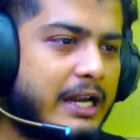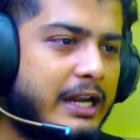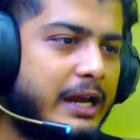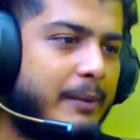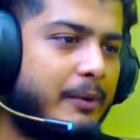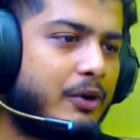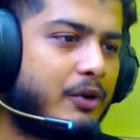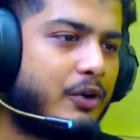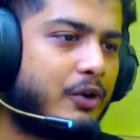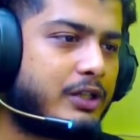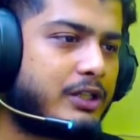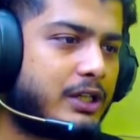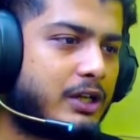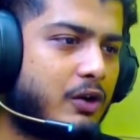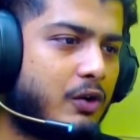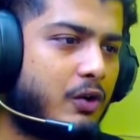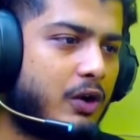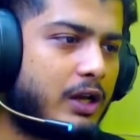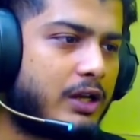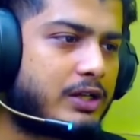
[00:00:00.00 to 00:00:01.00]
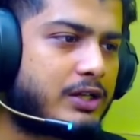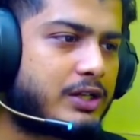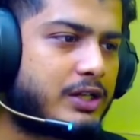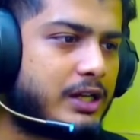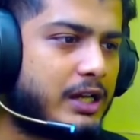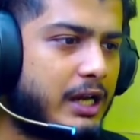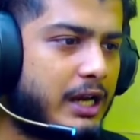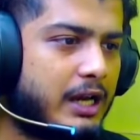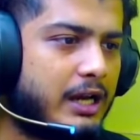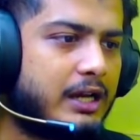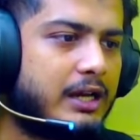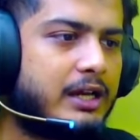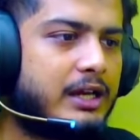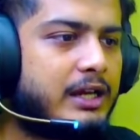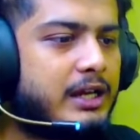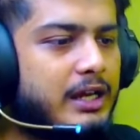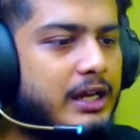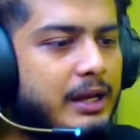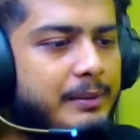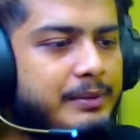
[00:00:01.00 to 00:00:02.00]
ডায়মন্ড খরচা করাস না
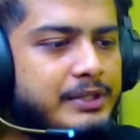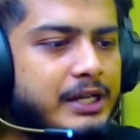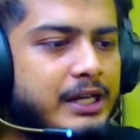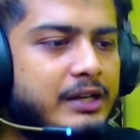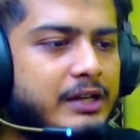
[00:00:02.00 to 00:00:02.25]
আমি জানি